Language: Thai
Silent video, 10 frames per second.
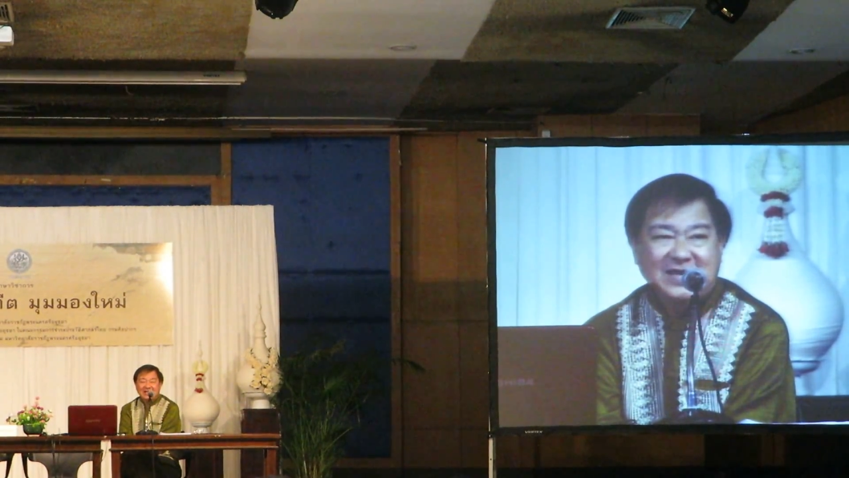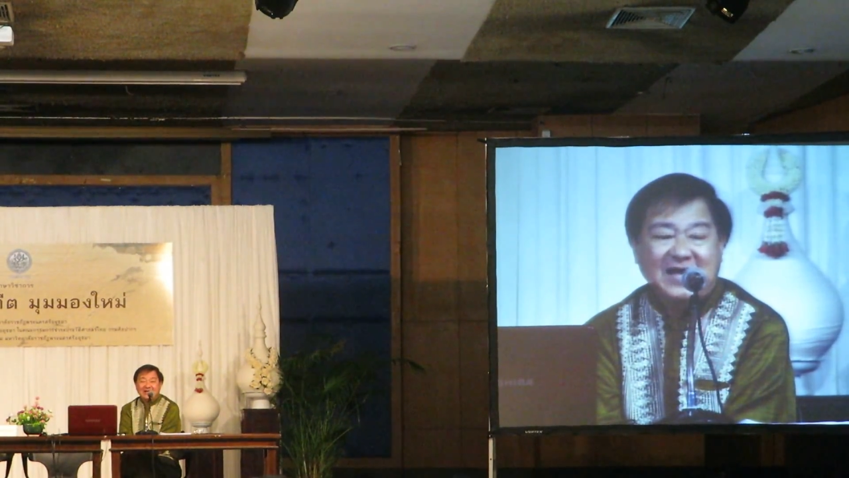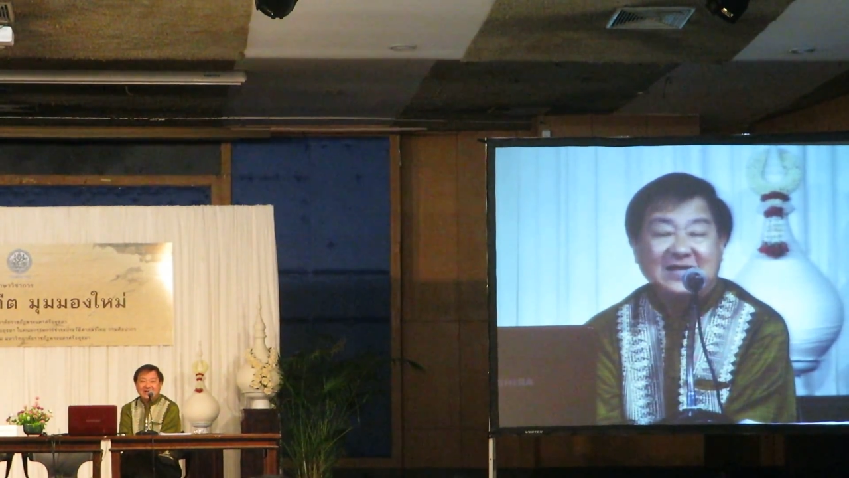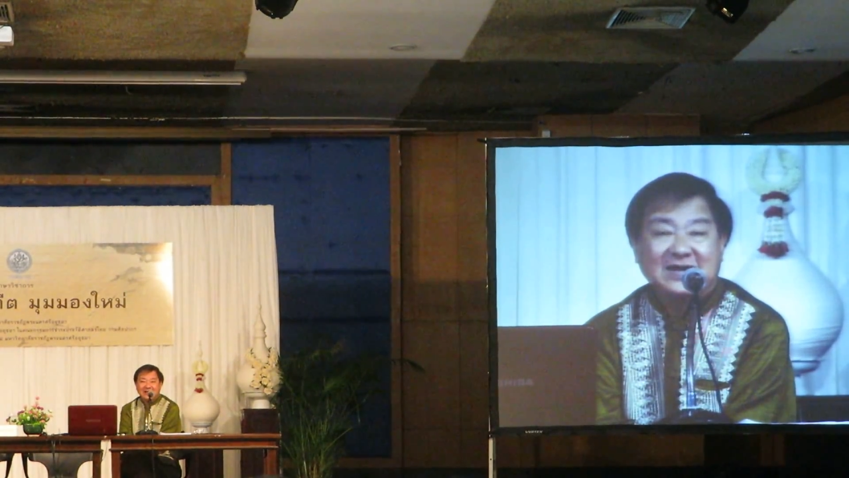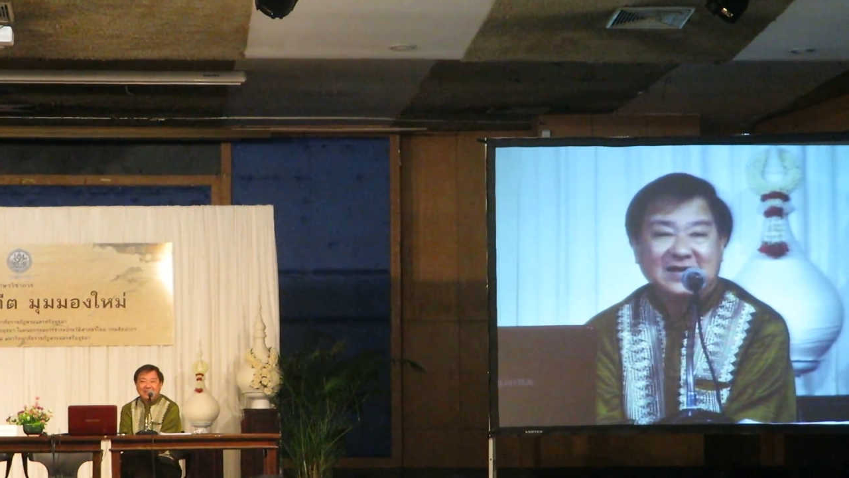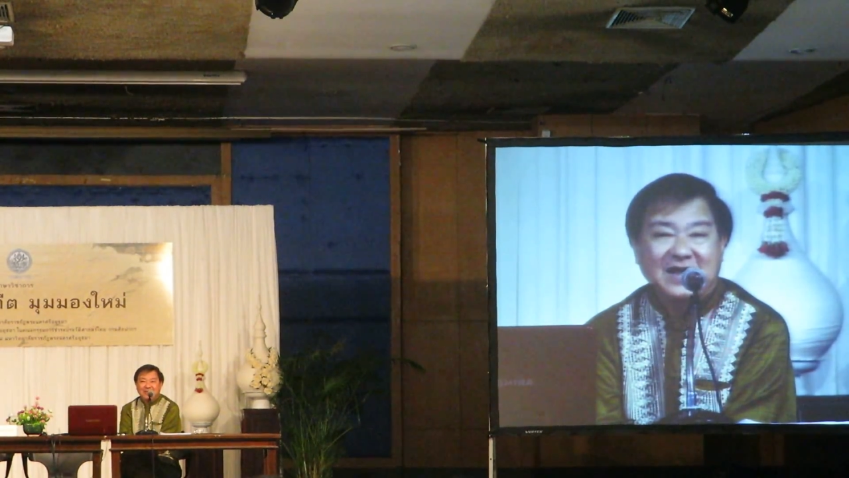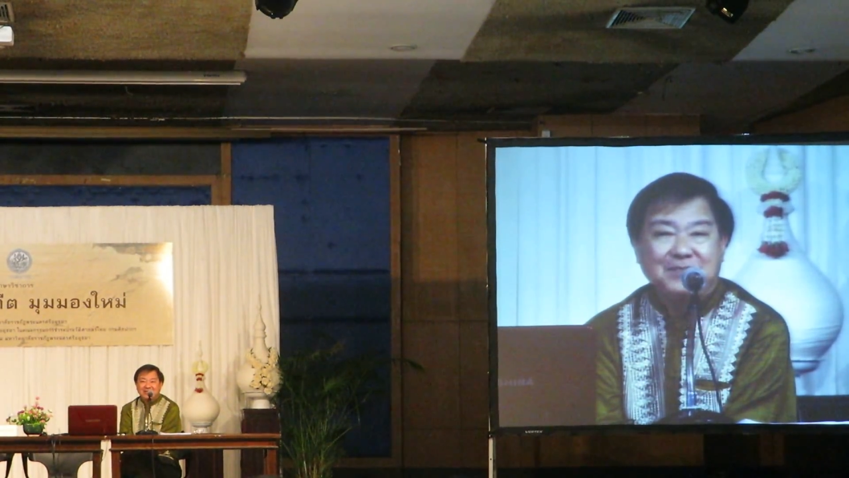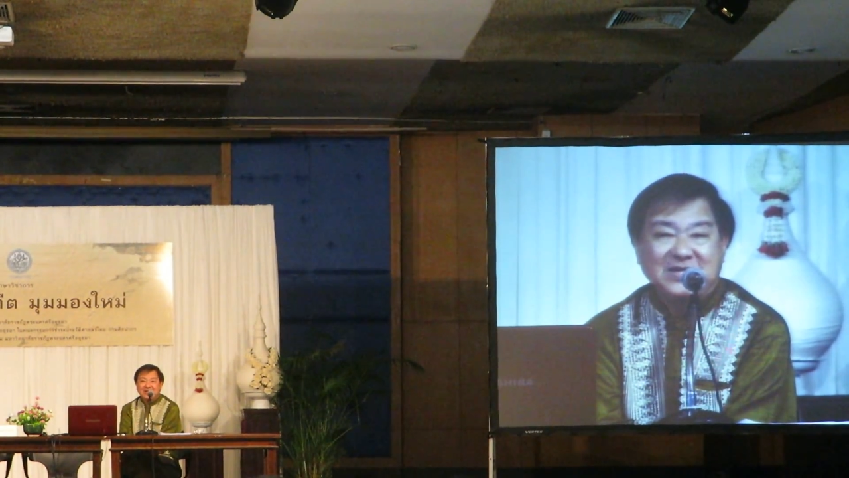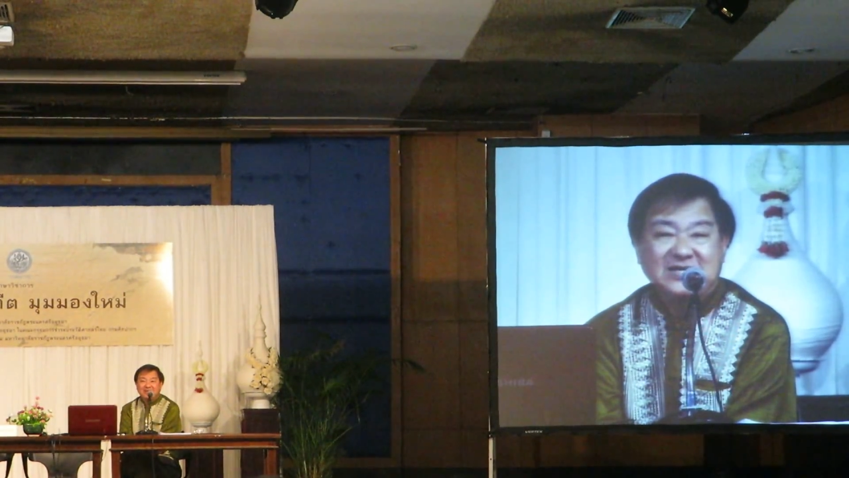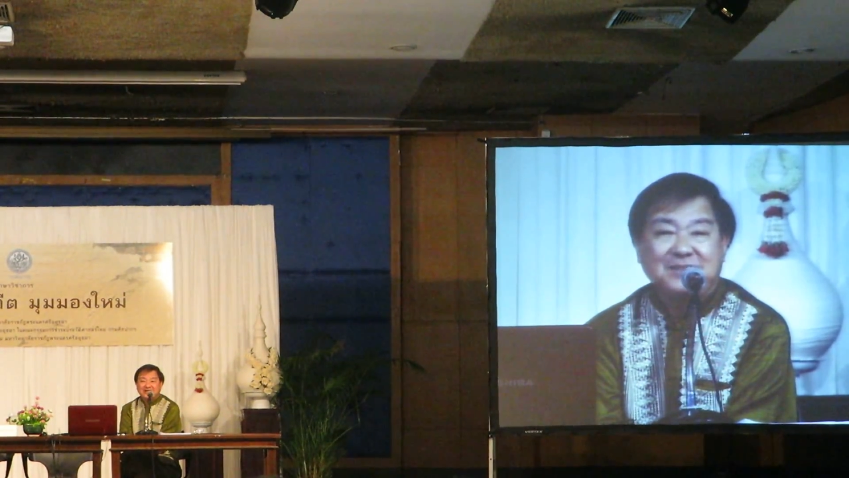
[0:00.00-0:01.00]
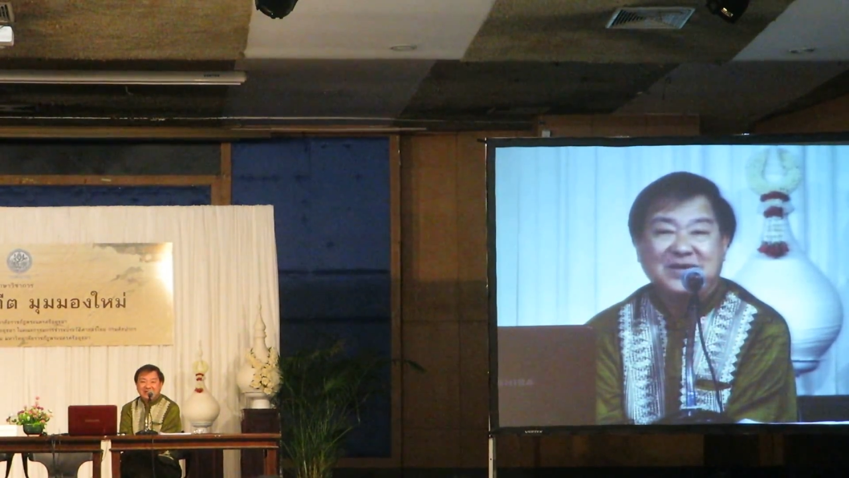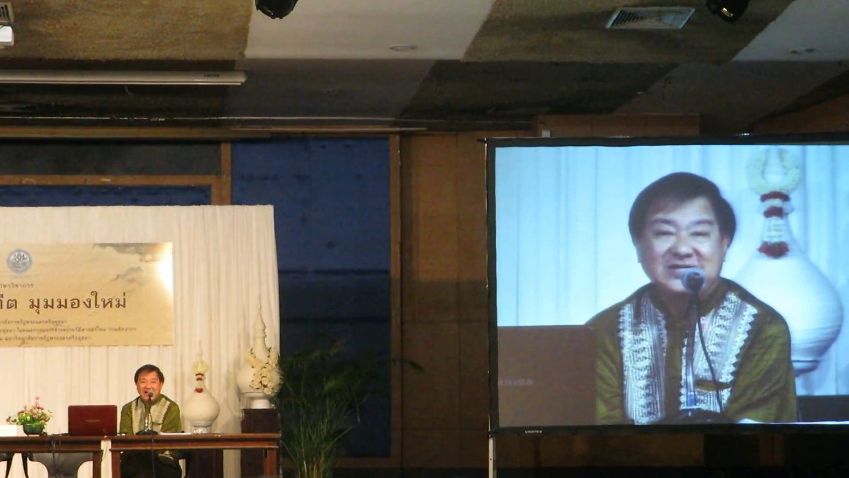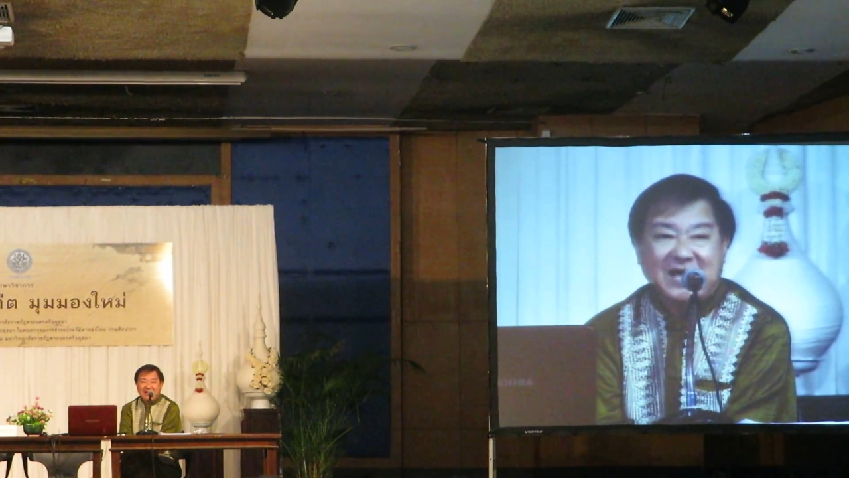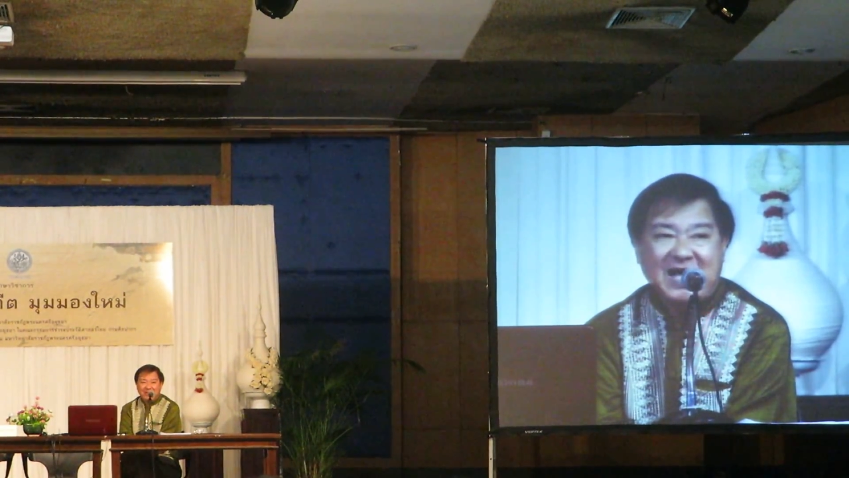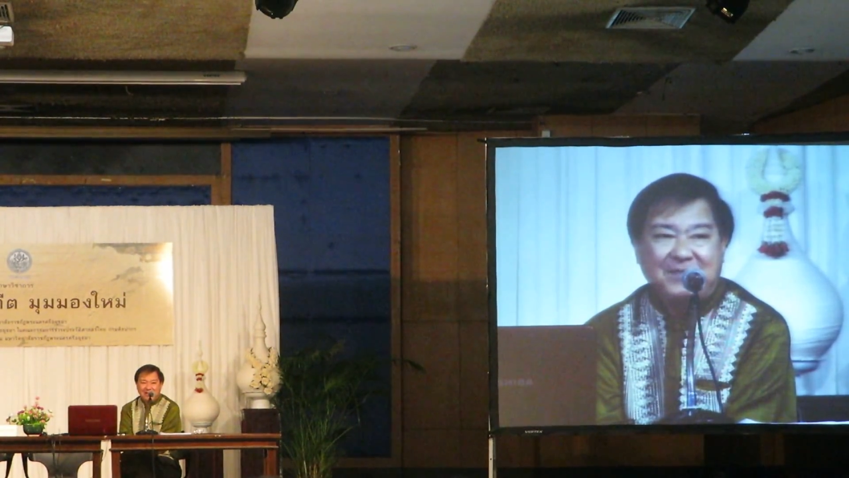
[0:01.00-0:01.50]
ใครเกิดทานมิตรชัยบัญ
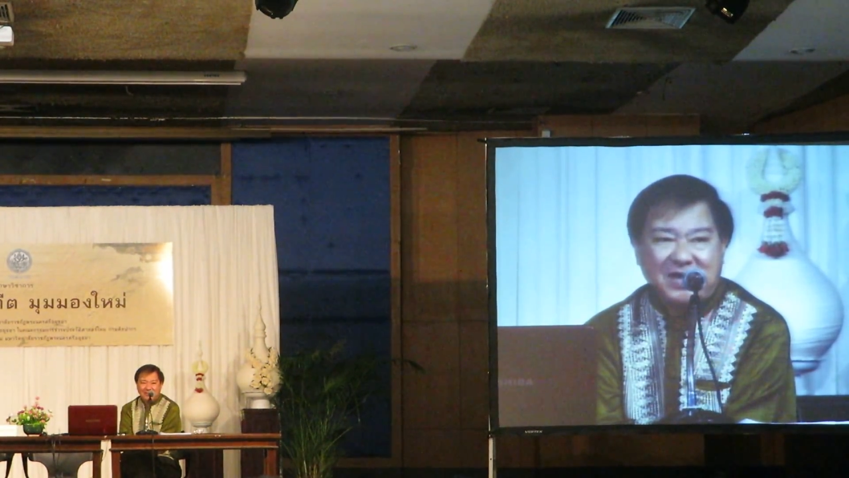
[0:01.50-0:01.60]
ชา